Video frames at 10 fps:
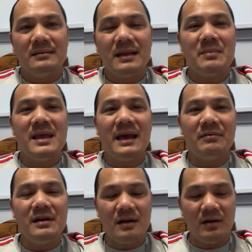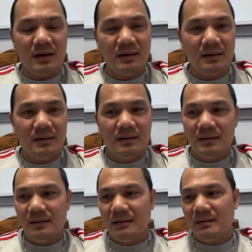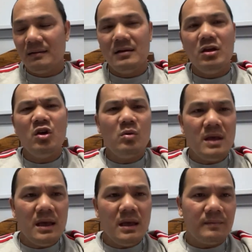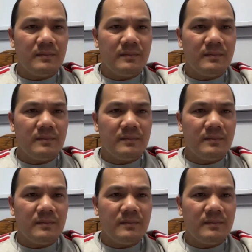tham gia phiên tòa đó vô duyên